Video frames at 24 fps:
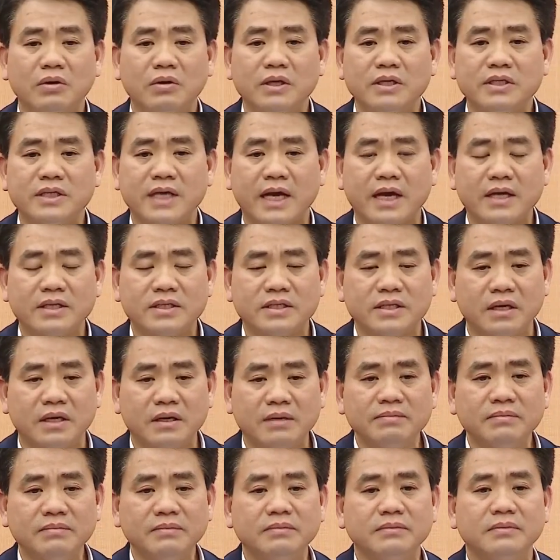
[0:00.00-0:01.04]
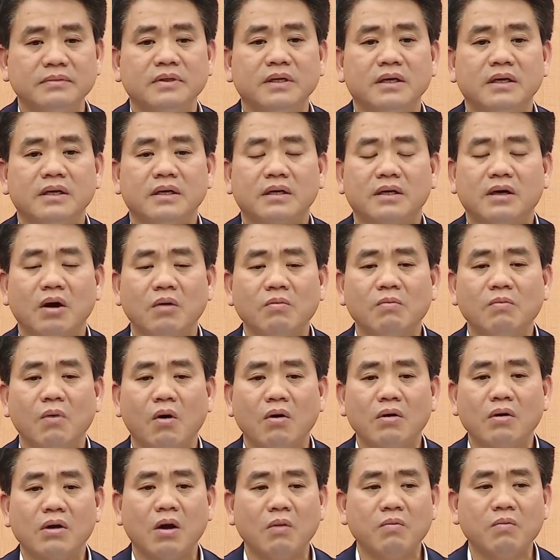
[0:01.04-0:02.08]
Chúng tôi sẽ sớm công
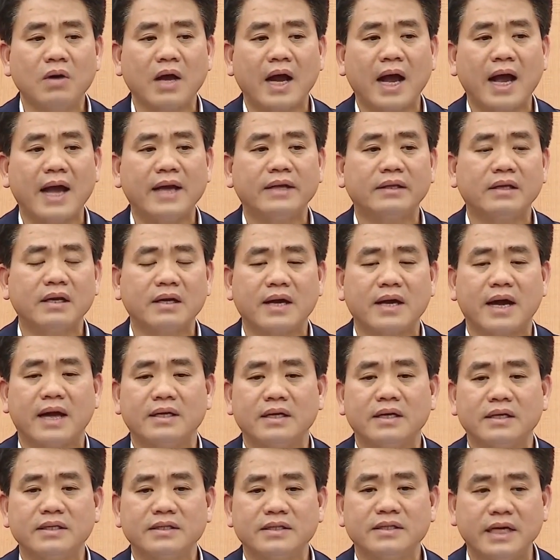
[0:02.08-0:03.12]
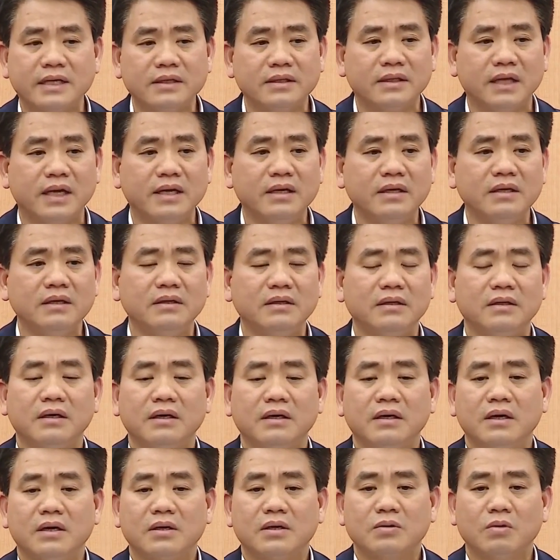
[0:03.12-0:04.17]
bố công khai tất cả những danh tính
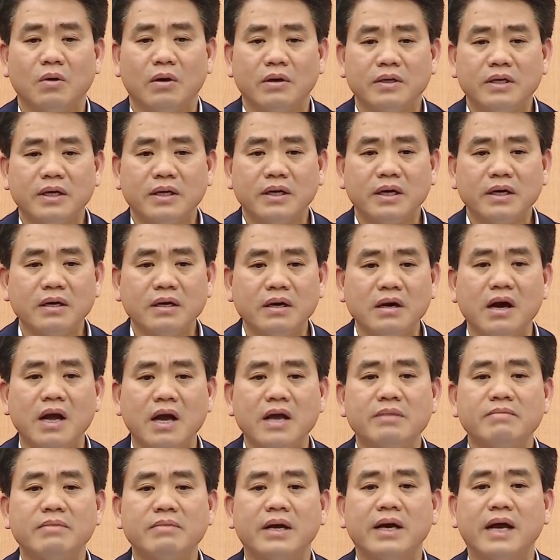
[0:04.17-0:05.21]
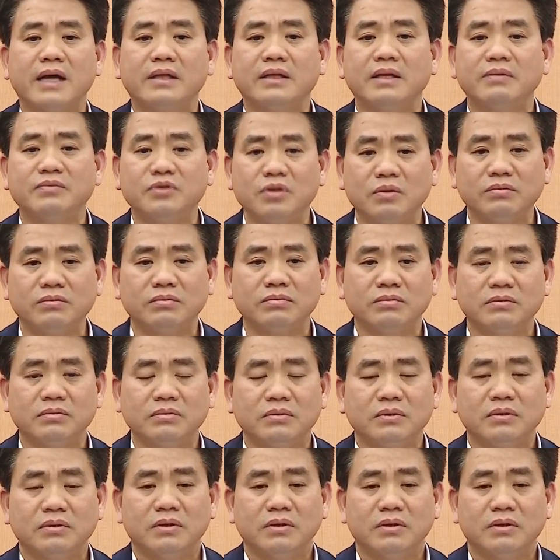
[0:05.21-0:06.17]
của những cái người mà đã tiếp xúc